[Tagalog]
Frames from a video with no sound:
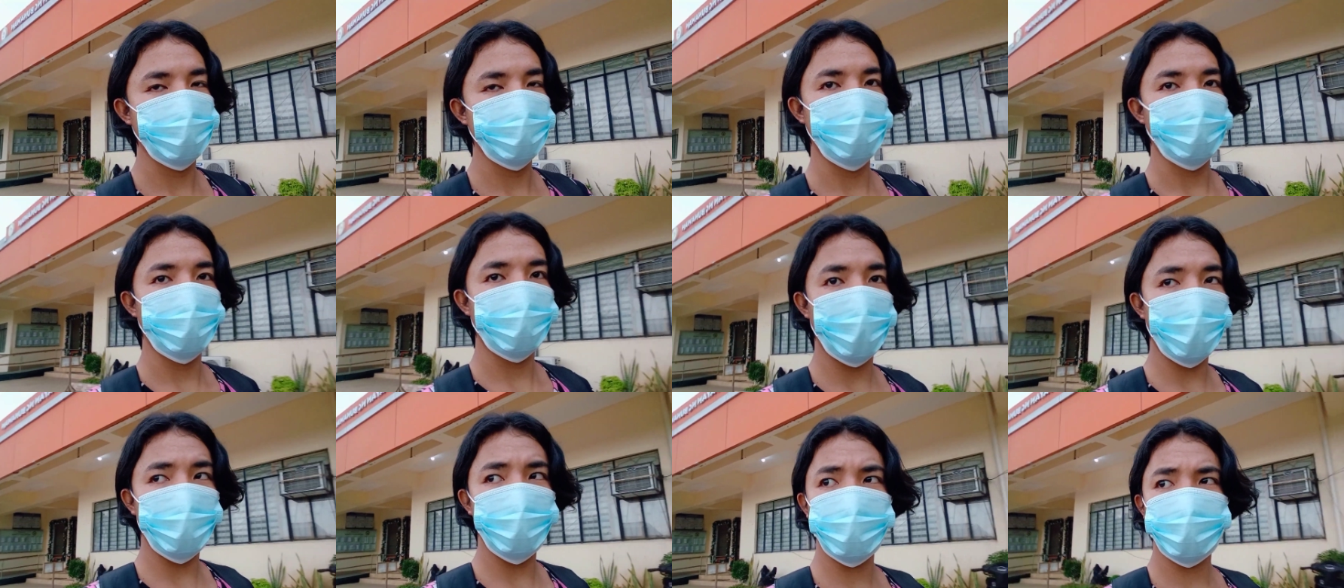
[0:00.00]

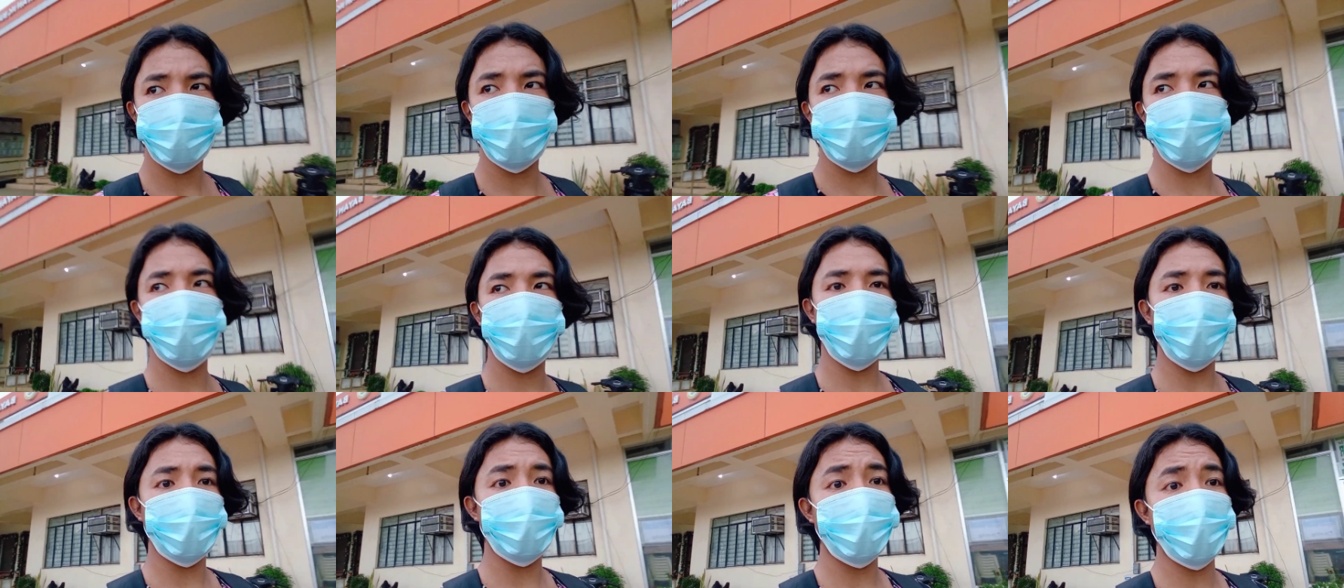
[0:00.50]
Marami
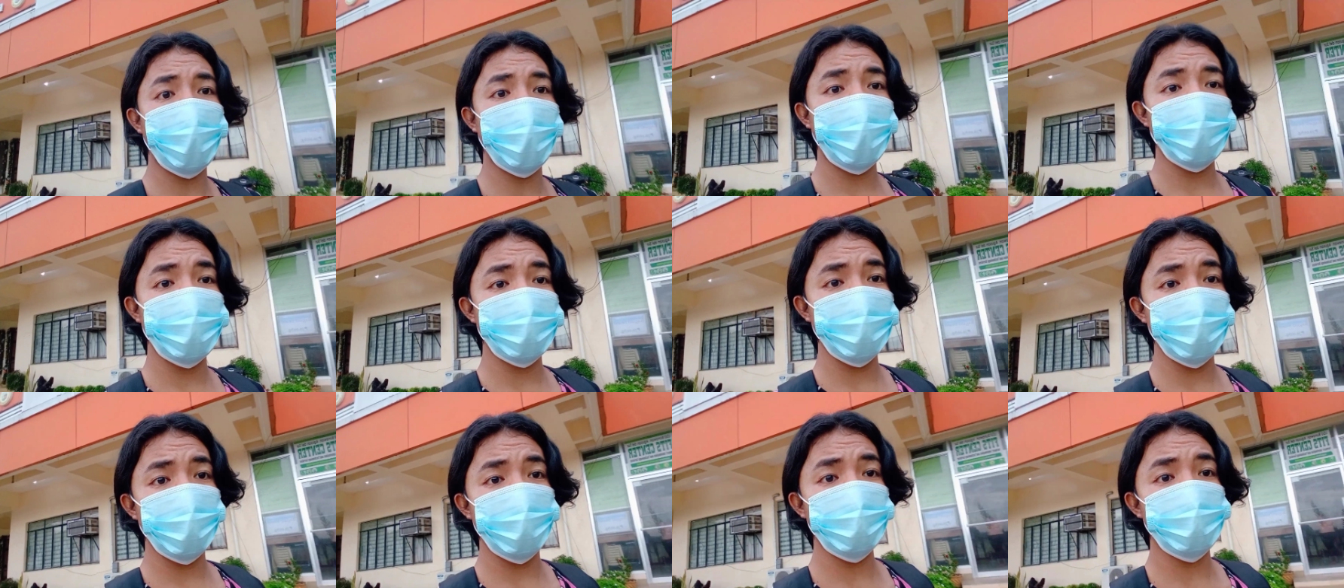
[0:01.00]
talagang
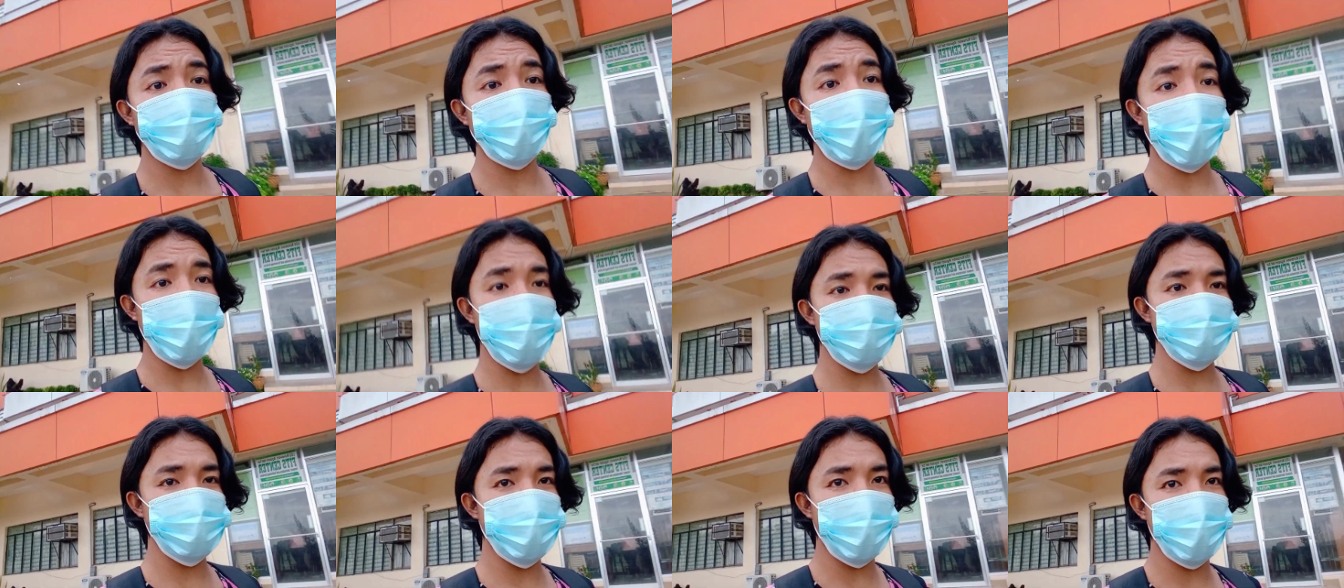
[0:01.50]
kailangan
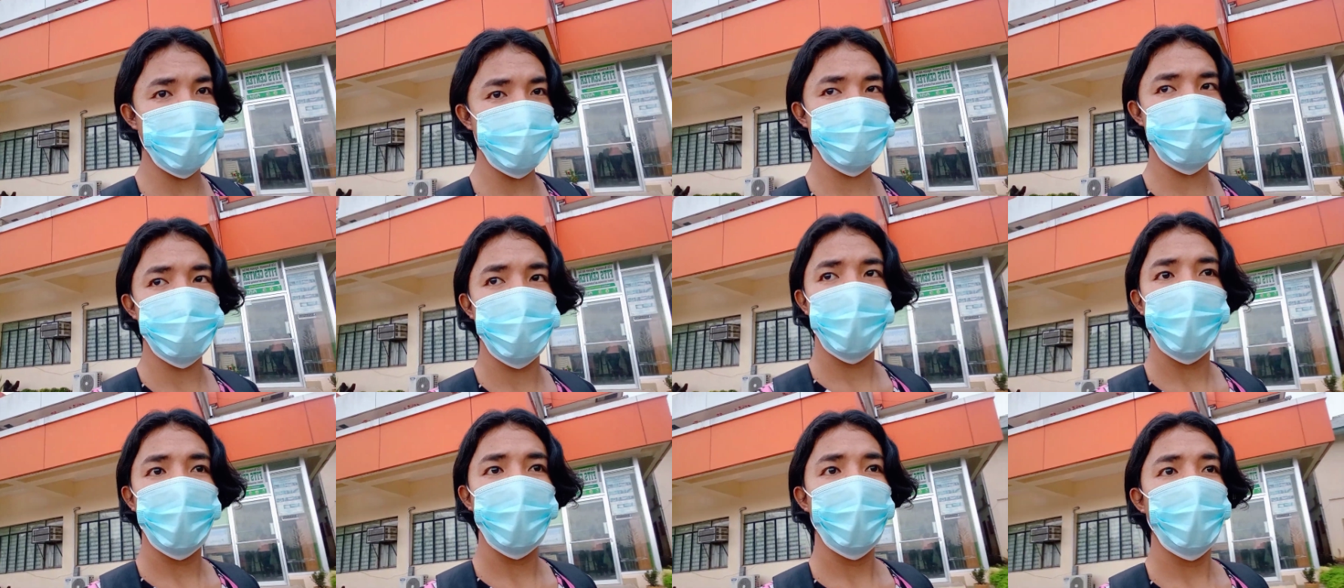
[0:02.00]
i-process
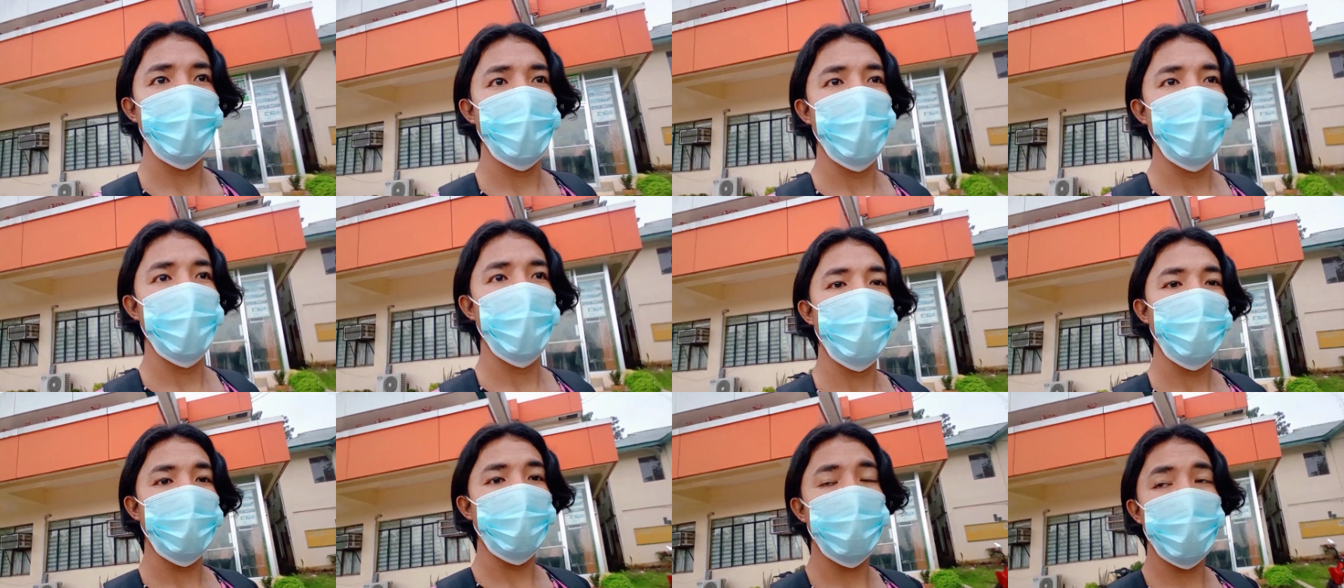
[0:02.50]

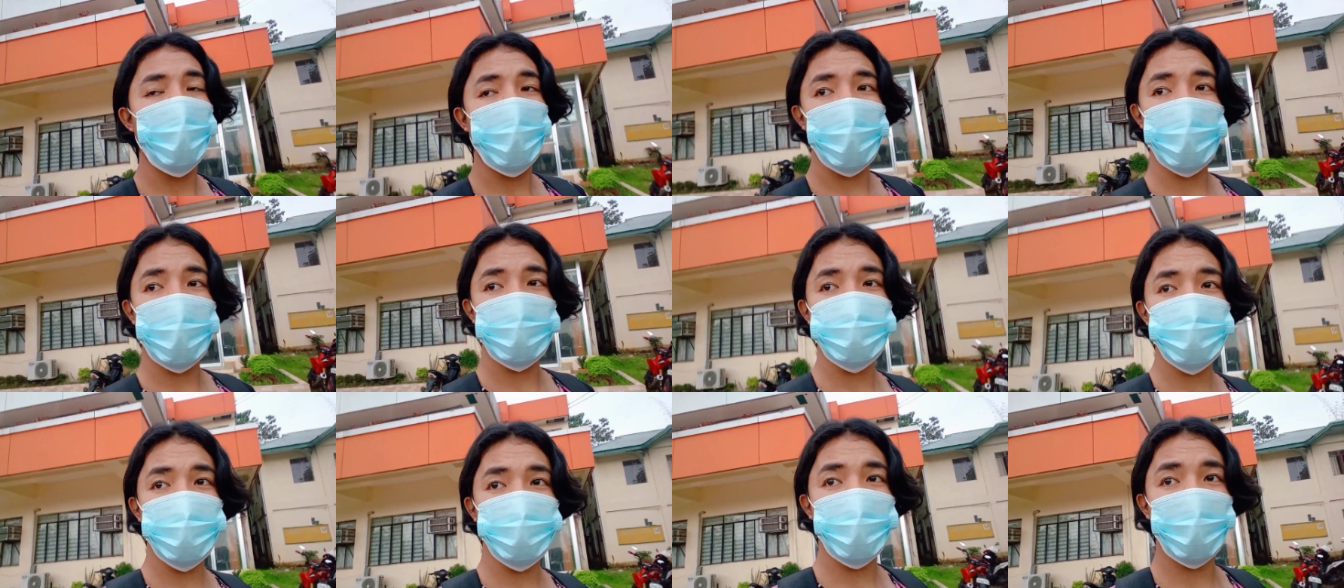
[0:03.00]
para
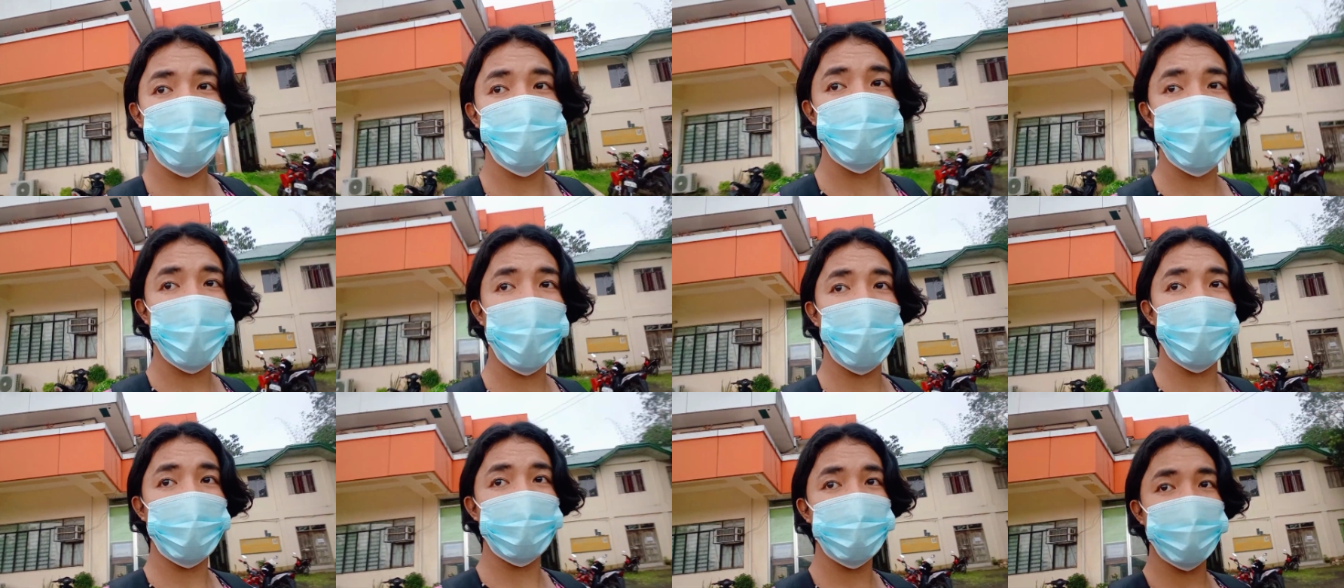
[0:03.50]
sa
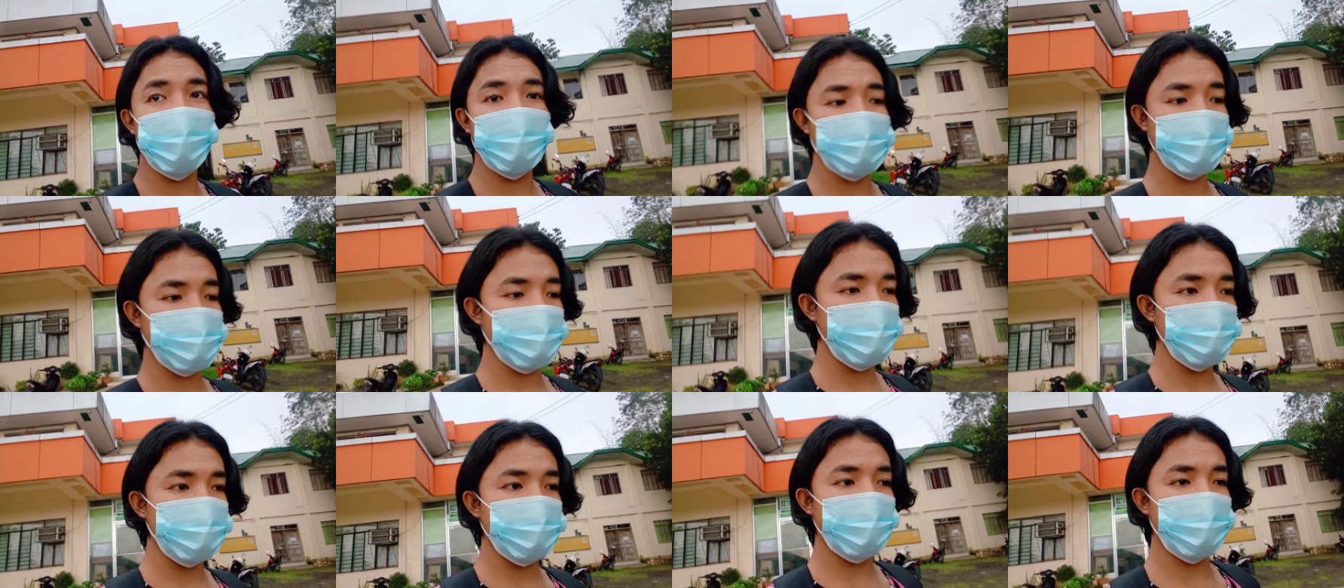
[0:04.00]
pagbiyahe
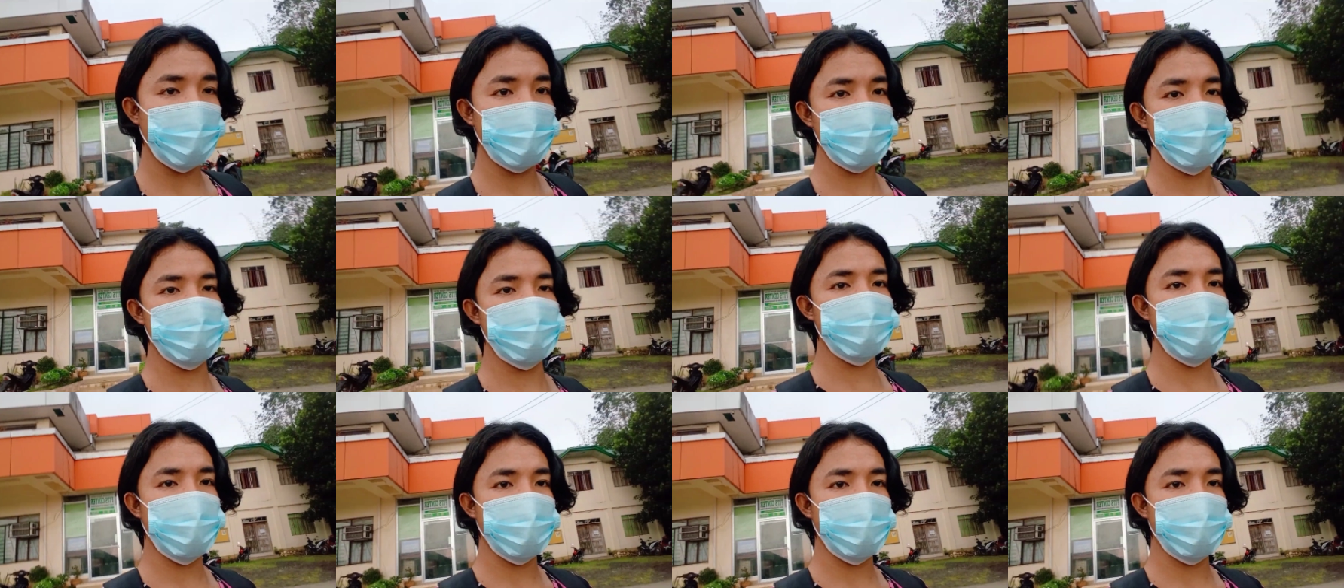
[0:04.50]
natin guys.